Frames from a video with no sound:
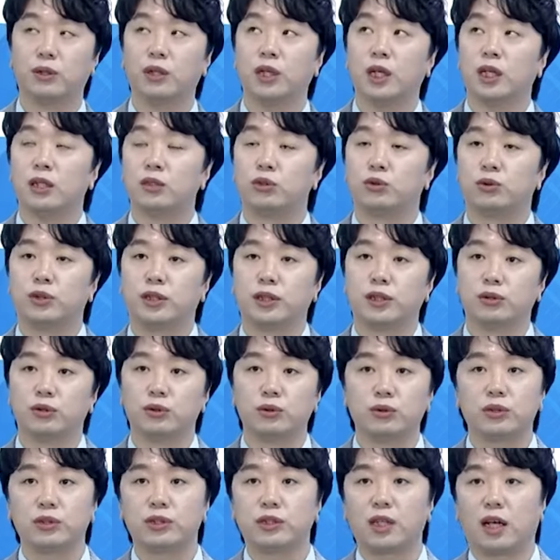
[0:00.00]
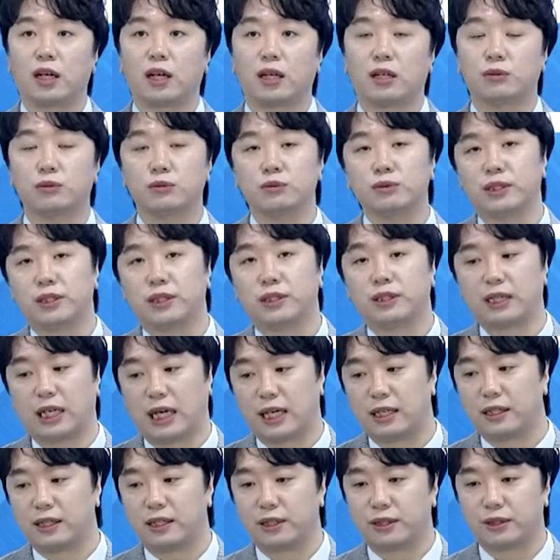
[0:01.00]
거고 주식은 뉴스 따라 움직이는 게
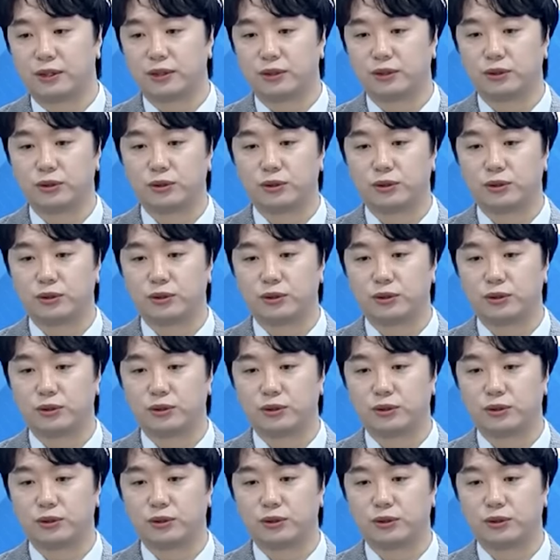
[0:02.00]
아니에요.